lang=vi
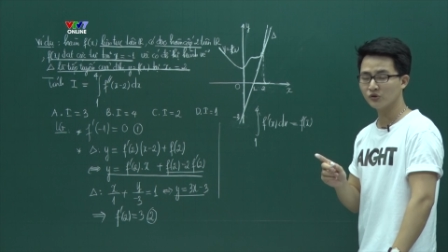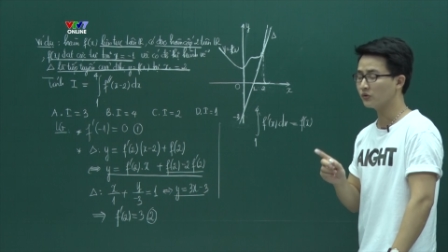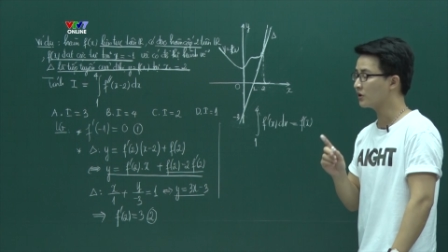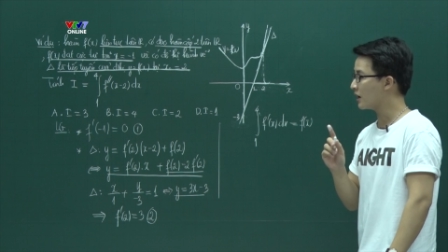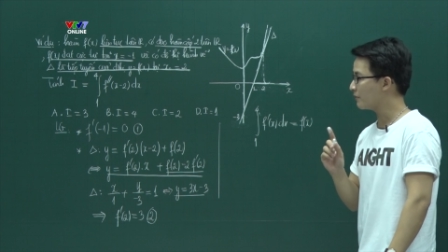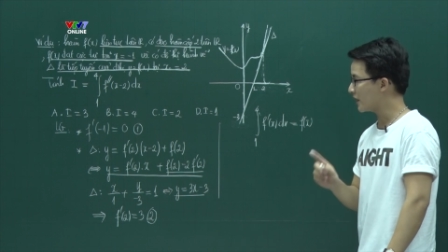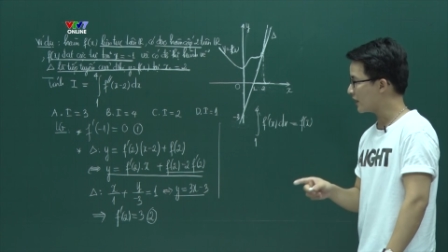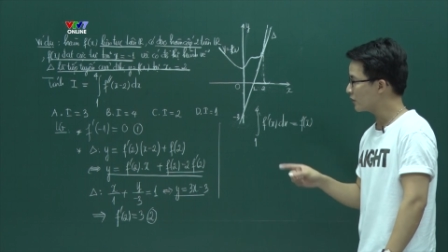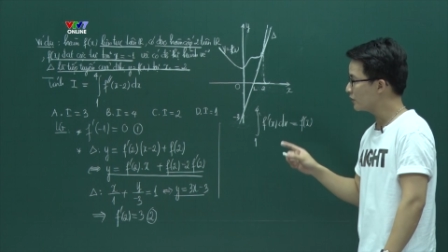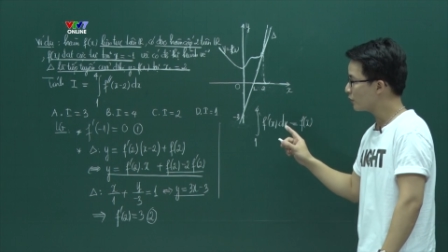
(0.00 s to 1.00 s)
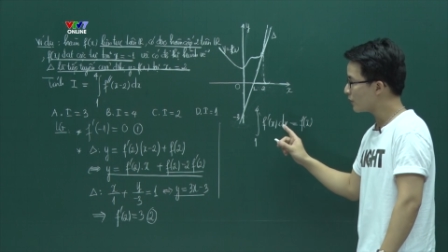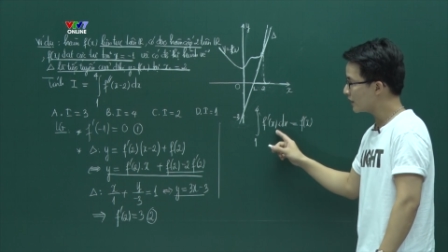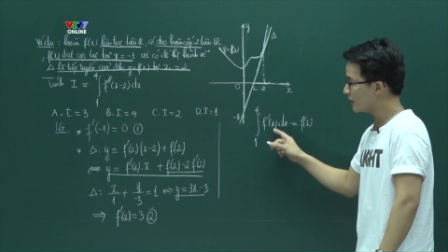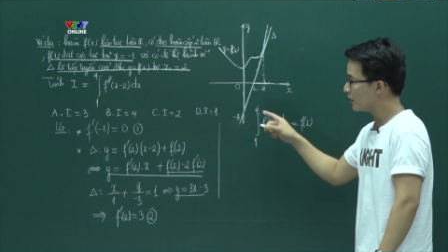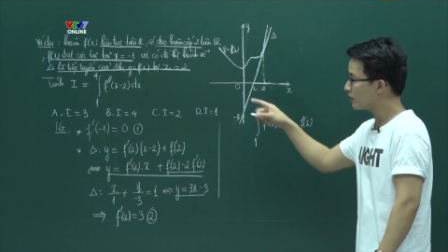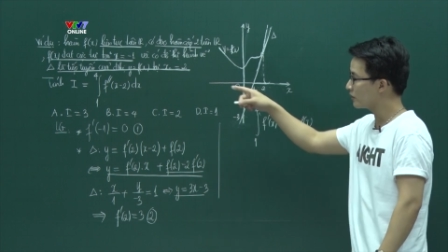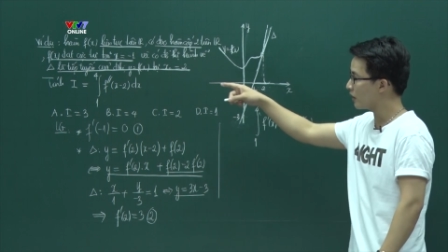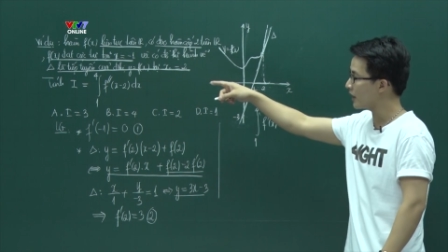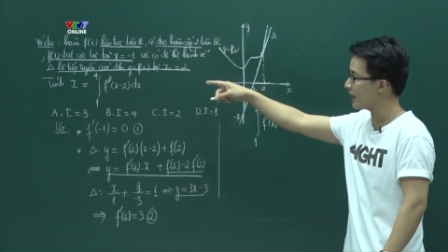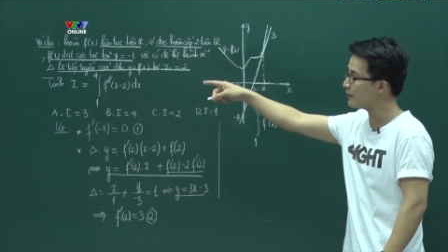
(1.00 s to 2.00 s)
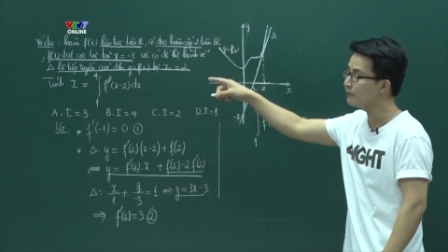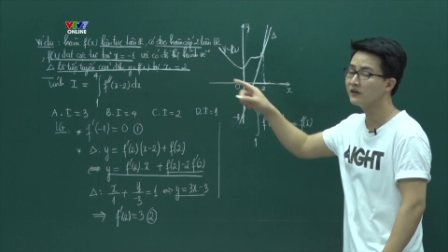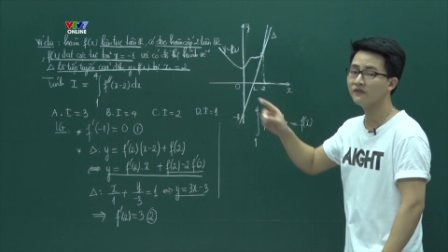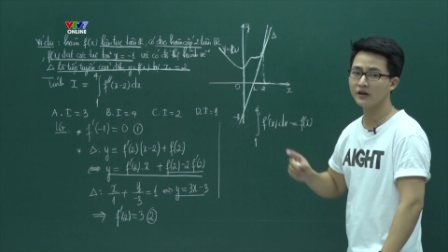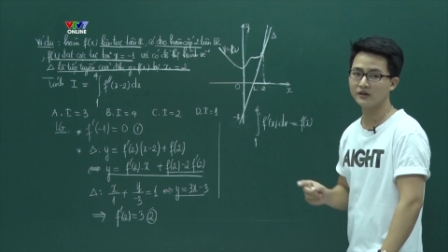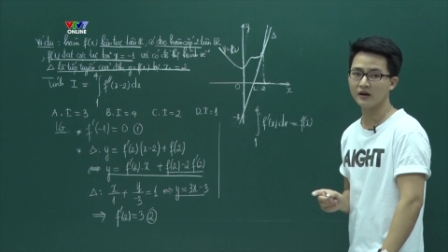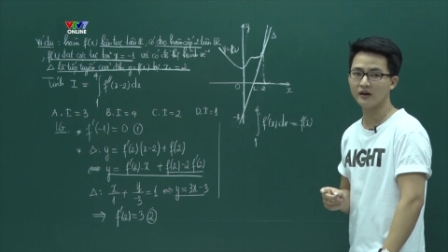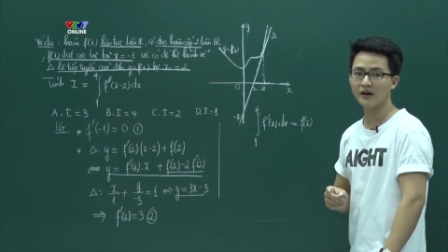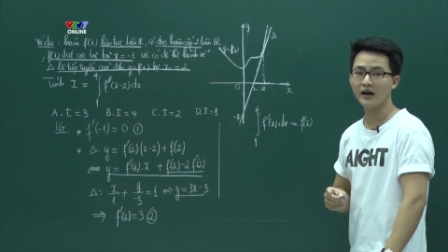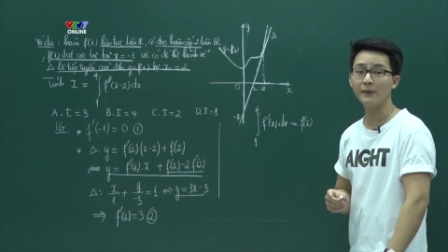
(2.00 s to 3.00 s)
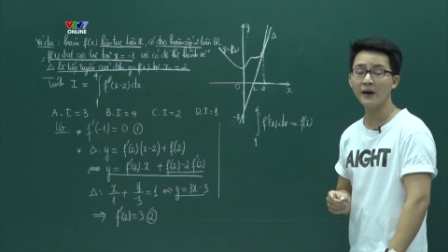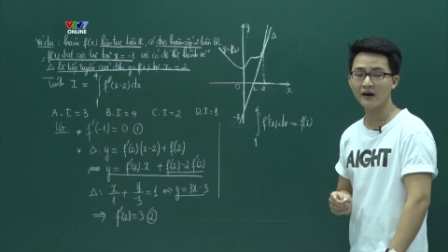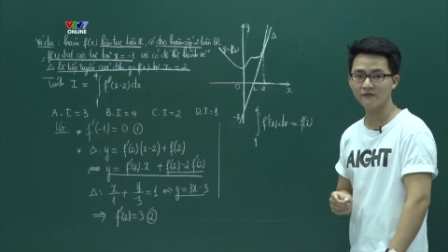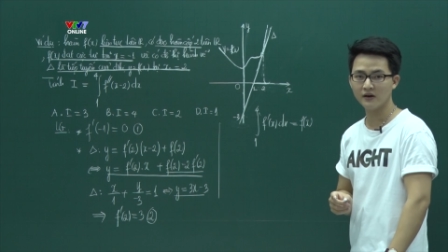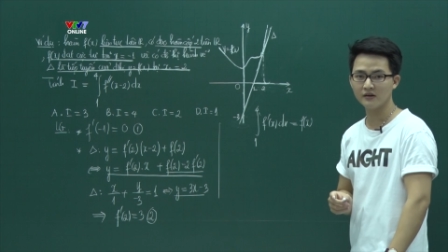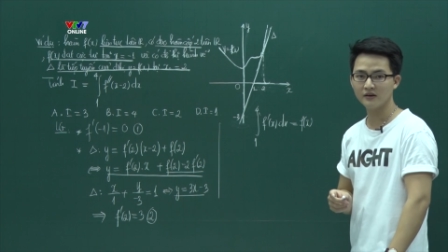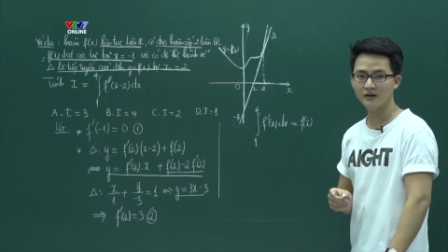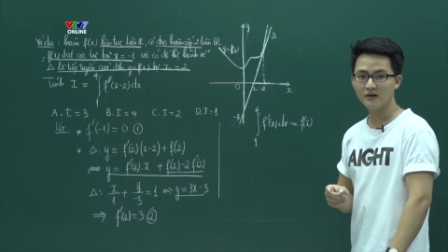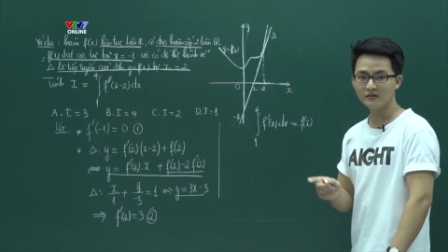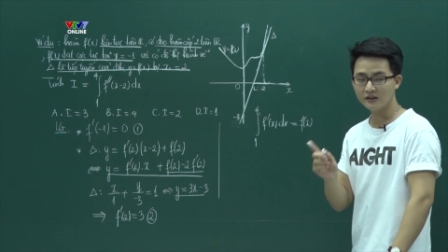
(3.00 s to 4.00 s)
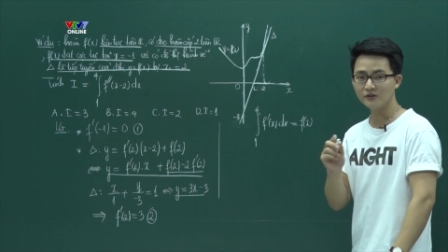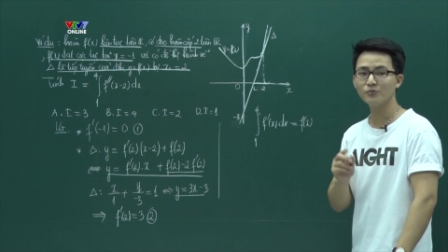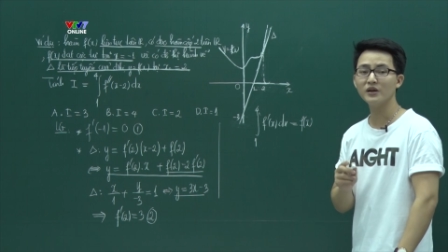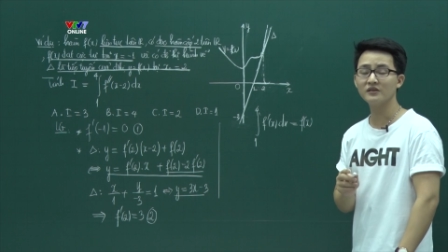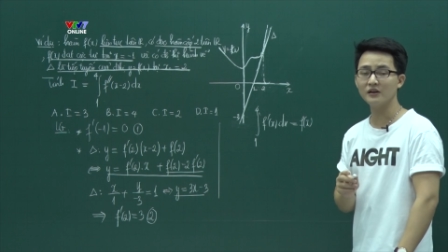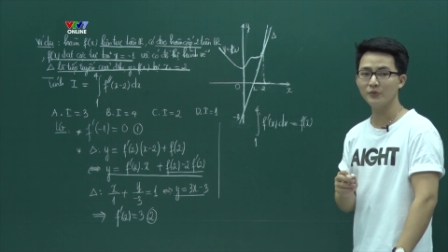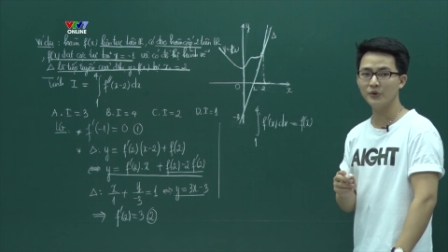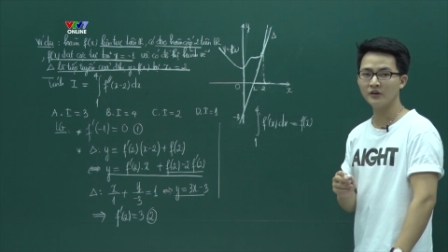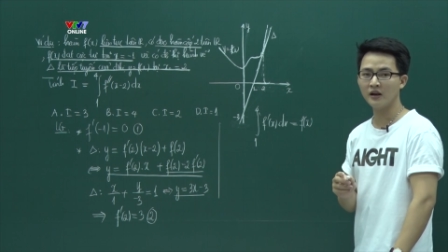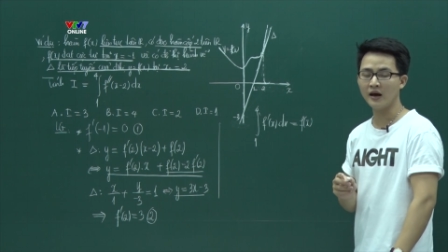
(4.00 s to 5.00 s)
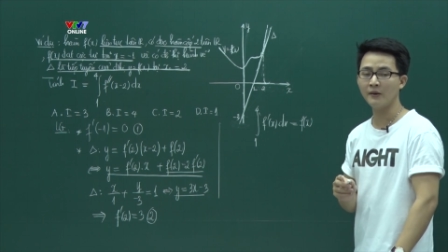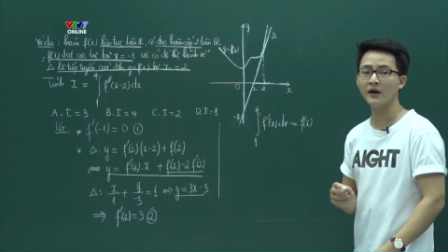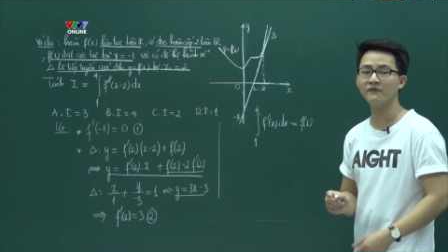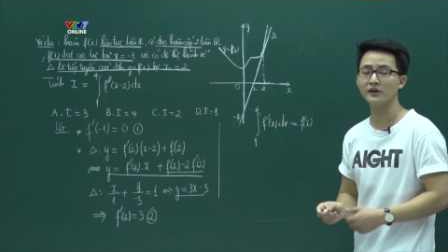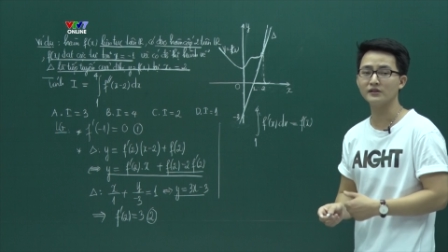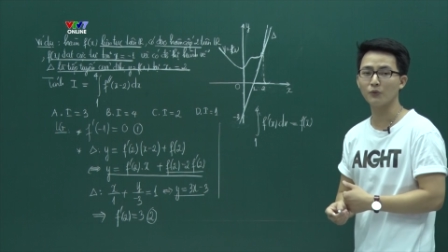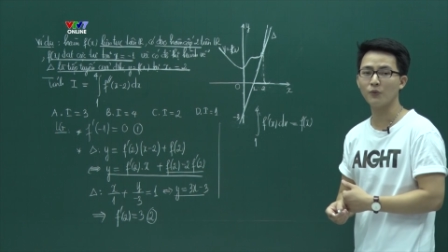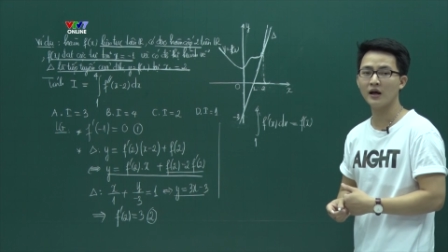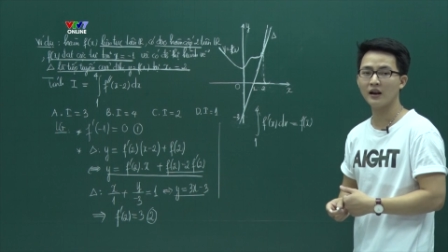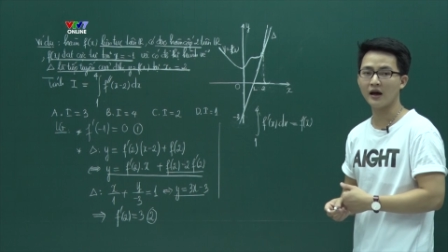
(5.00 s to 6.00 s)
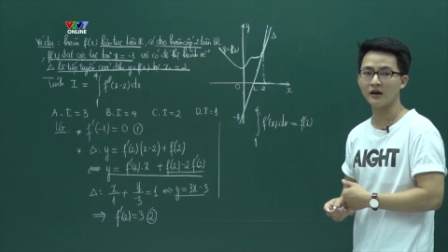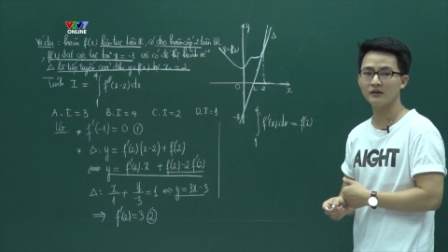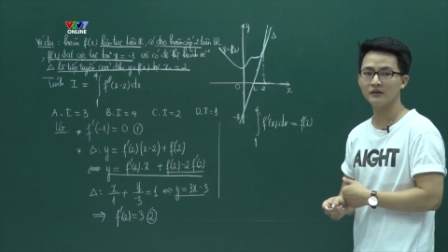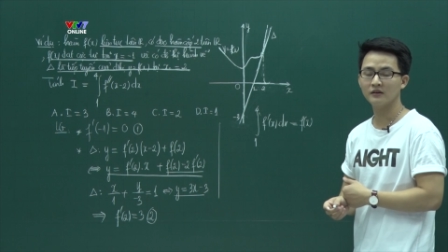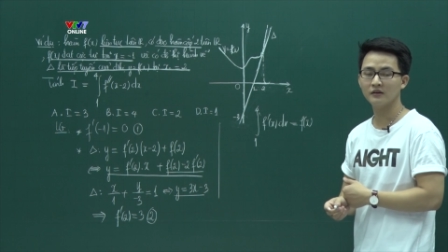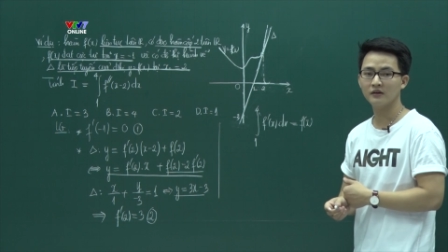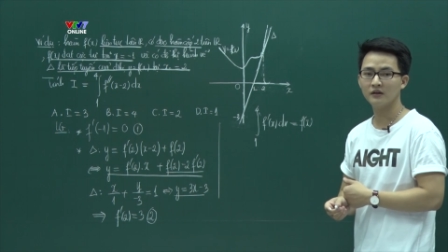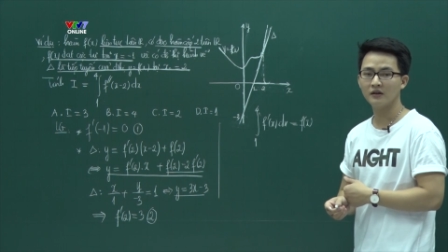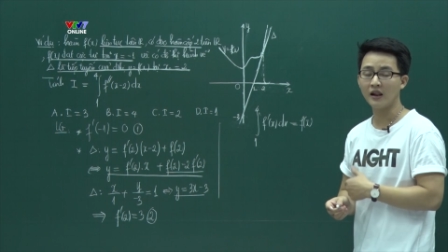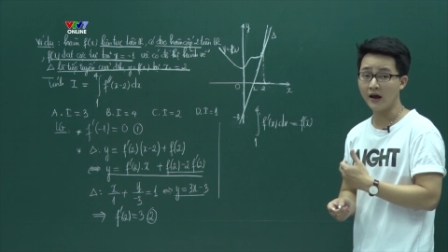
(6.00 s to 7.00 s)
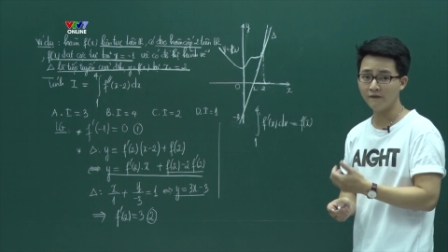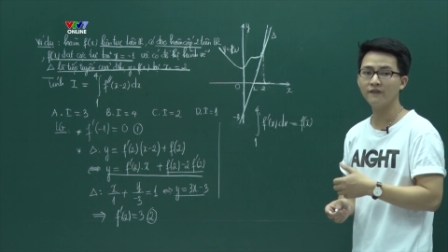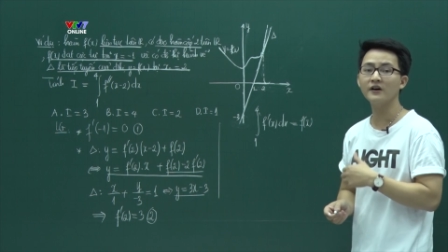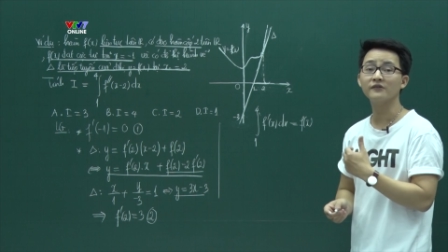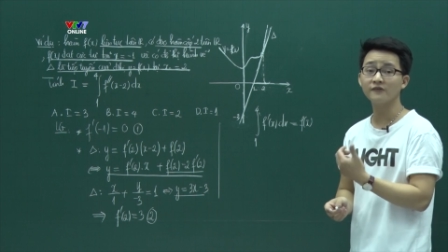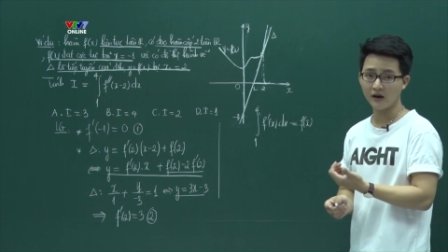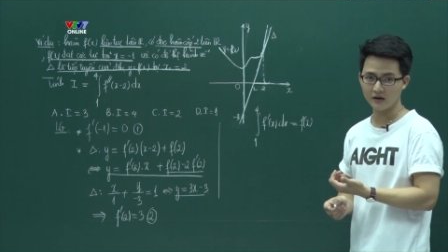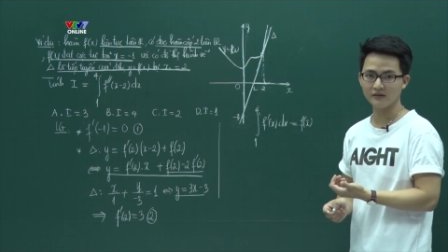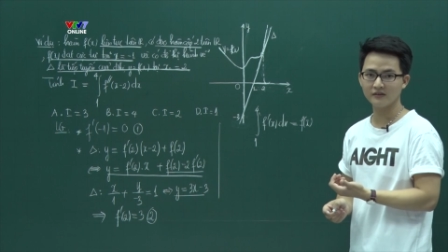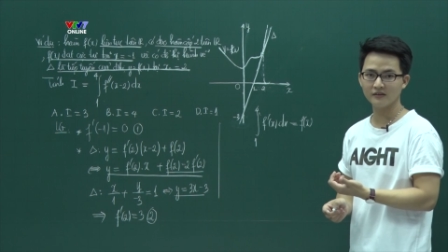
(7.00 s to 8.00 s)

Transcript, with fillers: một chút đó là bài này nó liên quan đến đó là F mấy phẩy nhỉ? F 2 phẩy. Thế thì chúng mình sẽ lưu ý thầy là F 2 phẩy chẳng qua là là F phẩy phẩy.